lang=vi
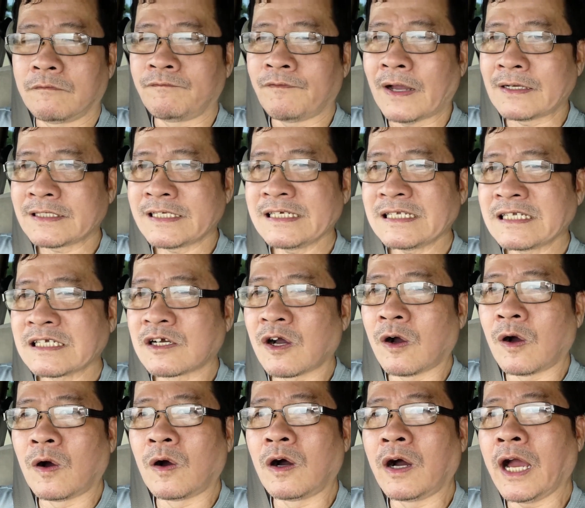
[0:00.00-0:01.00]

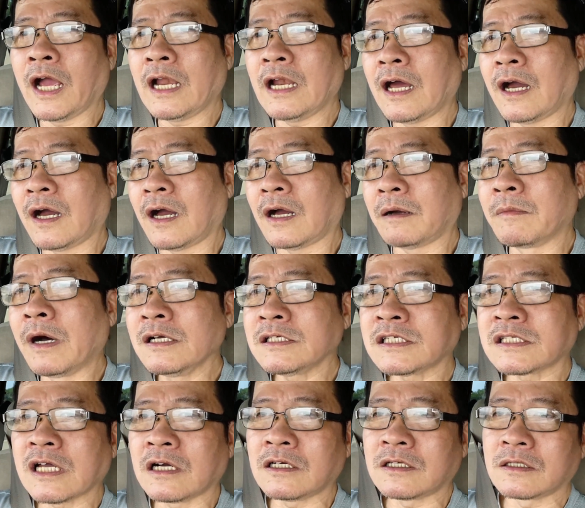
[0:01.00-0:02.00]
Francisco hay là
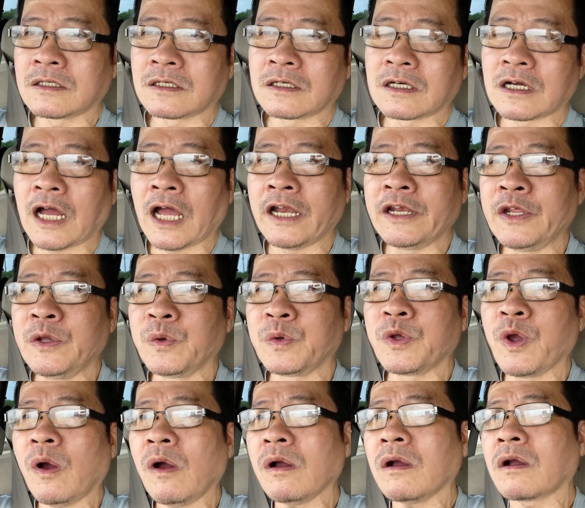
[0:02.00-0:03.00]
Boston,
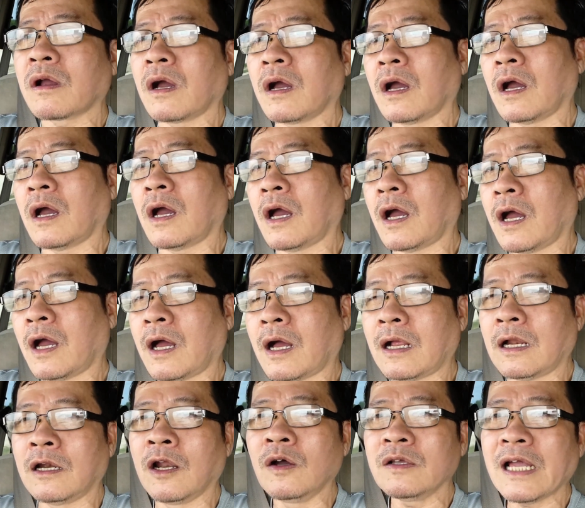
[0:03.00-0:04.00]
New York,
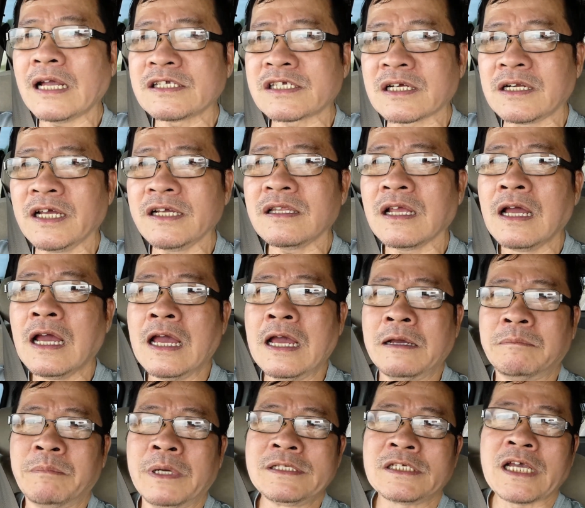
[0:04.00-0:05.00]
Los Angeles,
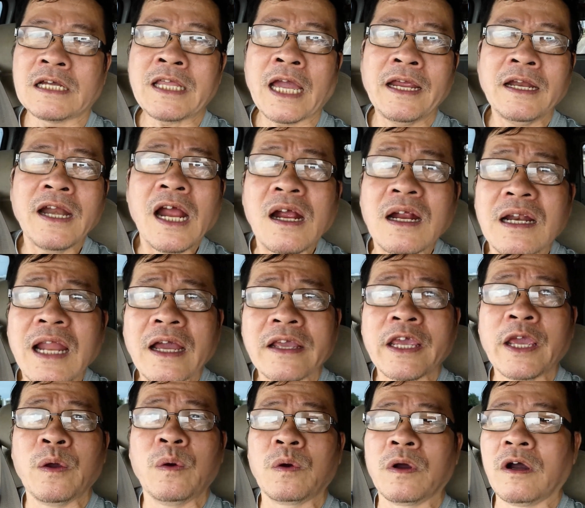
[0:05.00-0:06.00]
mình sẽ thấy rất là
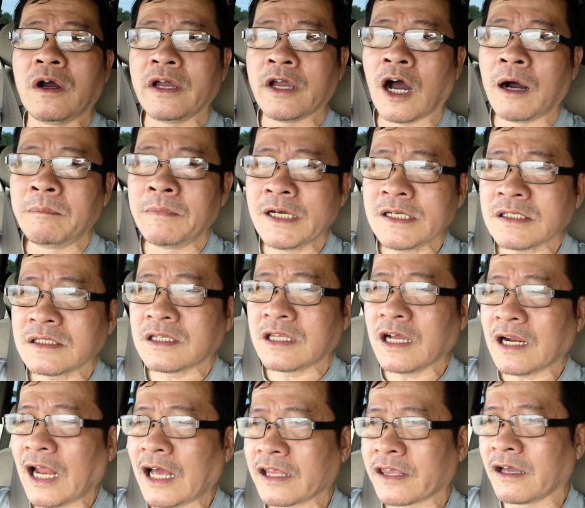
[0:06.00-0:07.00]
nhiều người homeless,
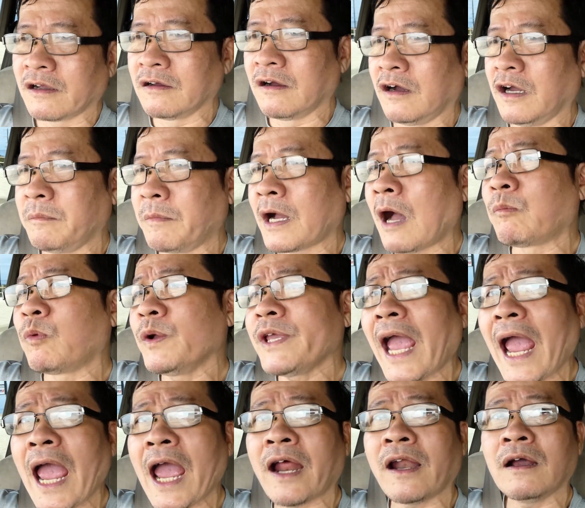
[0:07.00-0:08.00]
tức là những người mà không có
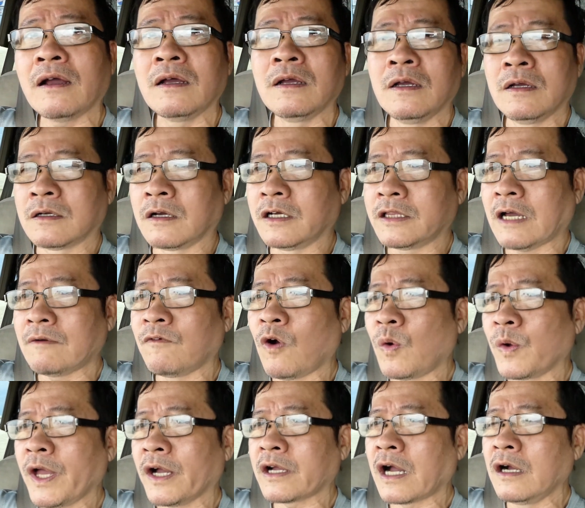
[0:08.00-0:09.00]
nhà đó, người ta
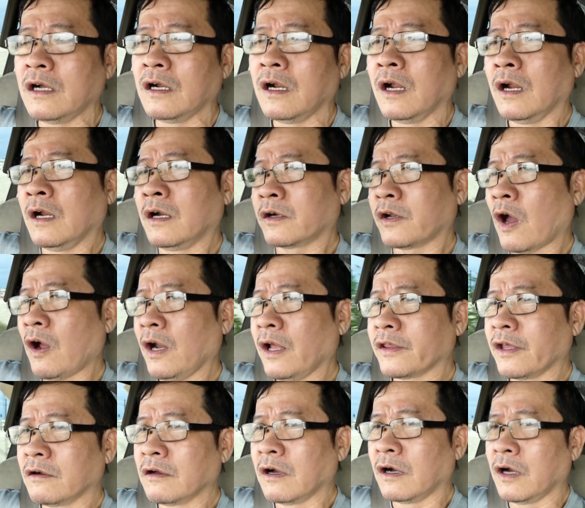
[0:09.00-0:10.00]
vô gia cư. Đó là
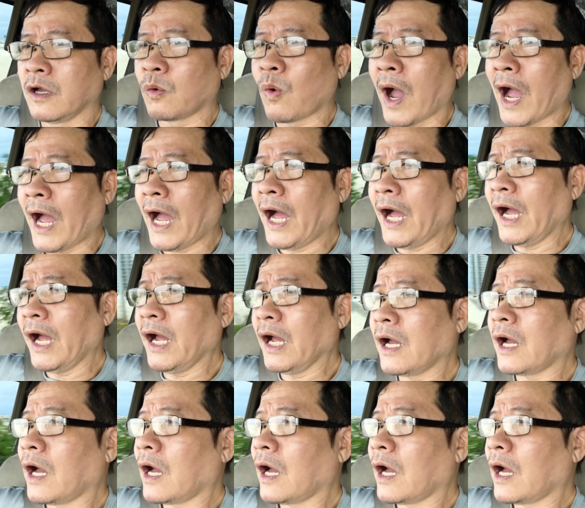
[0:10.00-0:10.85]
những người quá